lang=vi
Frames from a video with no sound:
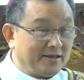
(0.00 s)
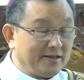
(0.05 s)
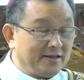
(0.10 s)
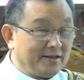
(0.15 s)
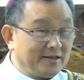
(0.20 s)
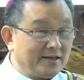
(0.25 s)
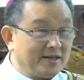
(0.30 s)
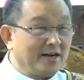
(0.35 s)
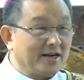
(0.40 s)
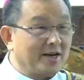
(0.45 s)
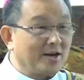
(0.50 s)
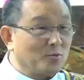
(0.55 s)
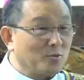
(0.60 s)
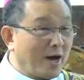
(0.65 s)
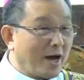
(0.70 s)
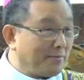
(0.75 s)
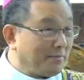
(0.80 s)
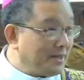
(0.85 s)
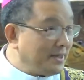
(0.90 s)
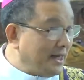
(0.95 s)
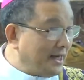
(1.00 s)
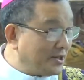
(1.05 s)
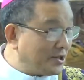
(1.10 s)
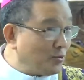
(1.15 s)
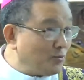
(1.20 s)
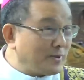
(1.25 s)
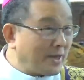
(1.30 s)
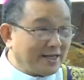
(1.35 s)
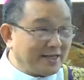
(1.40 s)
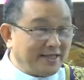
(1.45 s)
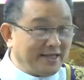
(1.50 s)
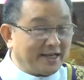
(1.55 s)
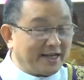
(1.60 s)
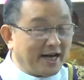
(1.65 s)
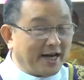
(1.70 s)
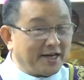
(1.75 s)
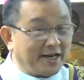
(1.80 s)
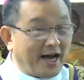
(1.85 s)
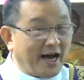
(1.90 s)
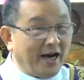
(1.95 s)
thưa cộng đoàn bây giờ chúng ta chỉ
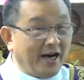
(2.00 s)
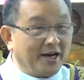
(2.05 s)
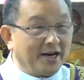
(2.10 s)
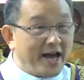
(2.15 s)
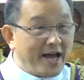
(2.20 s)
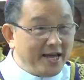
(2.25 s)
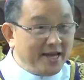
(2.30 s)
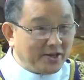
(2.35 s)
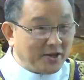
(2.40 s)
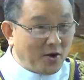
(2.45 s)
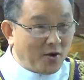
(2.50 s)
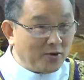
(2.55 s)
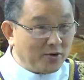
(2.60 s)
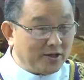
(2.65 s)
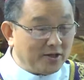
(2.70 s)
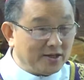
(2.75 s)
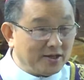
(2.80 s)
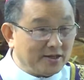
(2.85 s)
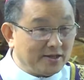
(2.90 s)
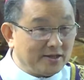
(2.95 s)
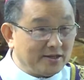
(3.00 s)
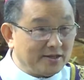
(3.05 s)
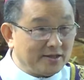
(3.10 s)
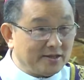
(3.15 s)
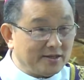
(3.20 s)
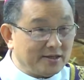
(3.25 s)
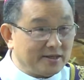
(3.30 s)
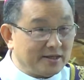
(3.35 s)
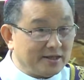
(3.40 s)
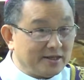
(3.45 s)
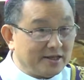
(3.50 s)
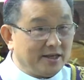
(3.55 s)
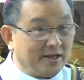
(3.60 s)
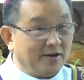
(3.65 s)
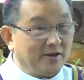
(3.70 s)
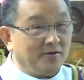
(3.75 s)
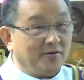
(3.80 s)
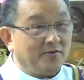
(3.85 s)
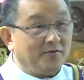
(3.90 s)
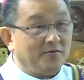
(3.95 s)
cần ở đây thôi
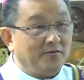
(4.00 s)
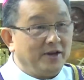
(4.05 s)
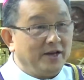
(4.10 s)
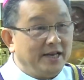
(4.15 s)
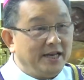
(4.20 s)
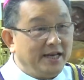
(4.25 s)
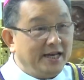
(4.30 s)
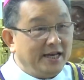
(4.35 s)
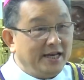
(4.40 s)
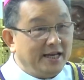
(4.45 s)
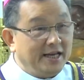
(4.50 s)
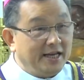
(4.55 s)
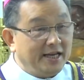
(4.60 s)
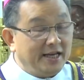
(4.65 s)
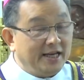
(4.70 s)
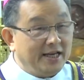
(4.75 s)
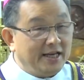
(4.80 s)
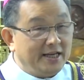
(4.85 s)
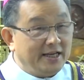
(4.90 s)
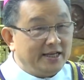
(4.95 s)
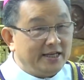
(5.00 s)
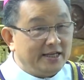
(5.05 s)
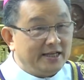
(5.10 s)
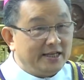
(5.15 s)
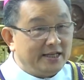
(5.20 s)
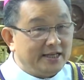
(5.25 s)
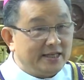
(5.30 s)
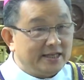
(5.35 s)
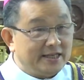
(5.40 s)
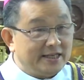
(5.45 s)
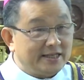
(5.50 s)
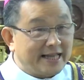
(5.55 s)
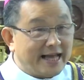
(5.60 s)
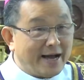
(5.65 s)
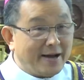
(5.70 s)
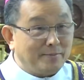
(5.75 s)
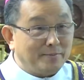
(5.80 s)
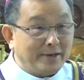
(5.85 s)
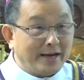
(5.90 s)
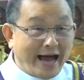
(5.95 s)
với đi
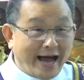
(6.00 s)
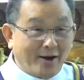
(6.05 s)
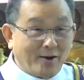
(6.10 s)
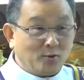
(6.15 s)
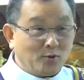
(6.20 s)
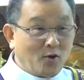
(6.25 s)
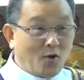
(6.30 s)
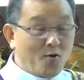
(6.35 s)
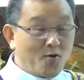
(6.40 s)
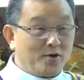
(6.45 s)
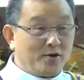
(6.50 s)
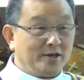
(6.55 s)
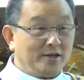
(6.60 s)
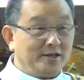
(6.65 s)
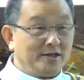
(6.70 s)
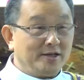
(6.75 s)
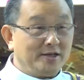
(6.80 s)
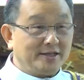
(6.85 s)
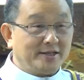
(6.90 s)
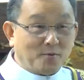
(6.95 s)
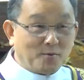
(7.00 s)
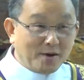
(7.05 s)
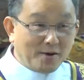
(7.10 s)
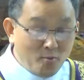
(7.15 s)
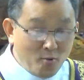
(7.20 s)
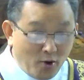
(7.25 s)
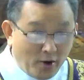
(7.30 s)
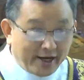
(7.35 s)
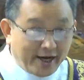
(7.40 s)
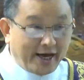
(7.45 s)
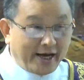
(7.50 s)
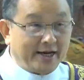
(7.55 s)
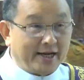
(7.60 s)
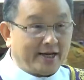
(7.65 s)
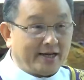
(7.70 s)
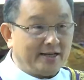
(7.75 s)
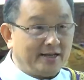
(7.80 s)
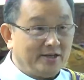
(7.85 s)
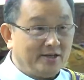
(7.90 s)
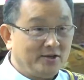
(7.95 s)
tam đảo thôi trong cái mùa này
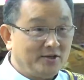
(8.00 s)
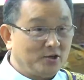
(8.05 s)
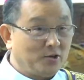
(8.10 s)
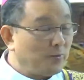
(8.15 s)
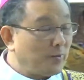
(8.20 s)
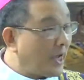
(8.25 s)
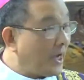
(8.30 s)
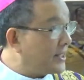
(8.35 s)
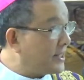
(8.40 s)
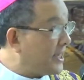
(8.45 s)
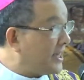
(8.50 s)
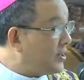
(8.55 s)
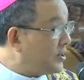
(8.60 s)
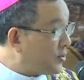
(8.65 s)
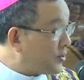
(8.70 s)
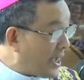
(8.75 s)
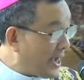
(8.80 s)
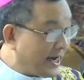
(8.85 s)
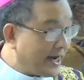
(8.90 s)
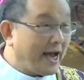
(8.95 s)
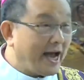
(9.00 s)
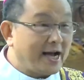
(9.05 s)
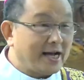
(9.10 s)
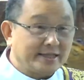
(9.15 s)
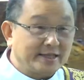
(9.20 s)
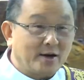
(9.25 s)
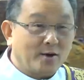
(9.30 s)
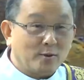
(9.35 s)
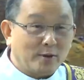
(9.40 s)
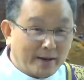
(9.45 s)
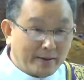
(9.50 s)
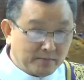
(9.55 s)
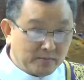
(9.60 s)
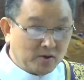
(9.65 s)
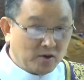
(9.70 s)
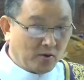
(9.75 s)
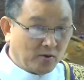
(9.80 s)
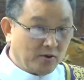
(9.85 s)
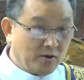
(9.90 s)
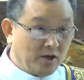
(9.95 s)
này chúng ta thấy nó đã khác nhau lắm
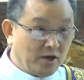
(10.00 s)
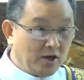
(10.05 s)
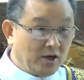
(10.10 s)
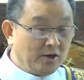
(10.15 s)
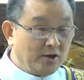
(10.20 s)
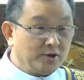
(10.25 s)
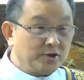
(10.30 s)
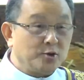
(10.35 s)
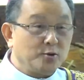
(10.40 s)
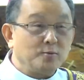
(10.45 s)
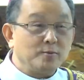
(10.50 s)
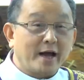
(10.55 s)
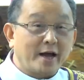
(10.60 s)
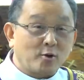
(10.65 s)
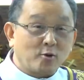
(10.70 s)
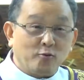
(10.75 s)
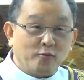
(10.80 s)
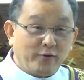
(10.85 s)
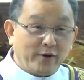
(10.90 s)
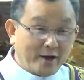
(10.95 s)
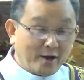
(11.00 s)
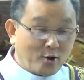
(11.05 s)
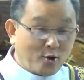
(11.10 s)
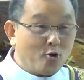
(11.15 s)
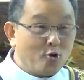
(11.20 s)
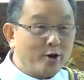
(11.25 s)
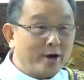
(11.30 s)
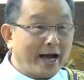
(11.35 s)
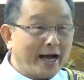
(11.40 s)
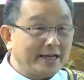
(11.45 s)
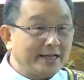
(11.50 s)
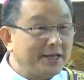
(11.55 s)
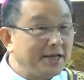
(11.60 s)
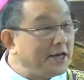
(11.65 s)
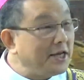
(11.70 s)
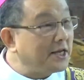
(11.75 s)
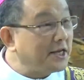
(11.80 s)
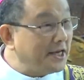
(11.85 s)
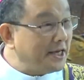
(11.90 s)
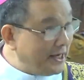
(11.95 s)
rồi chúng ta cũng phải cố gắng
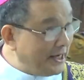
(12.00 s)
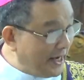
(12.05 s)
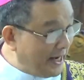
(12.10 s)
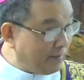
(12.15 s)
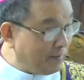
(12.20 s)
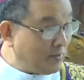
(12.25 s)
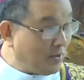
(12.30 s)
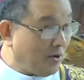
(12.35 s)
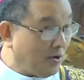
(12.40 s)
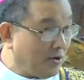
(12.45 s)
thích nghi lắm rồi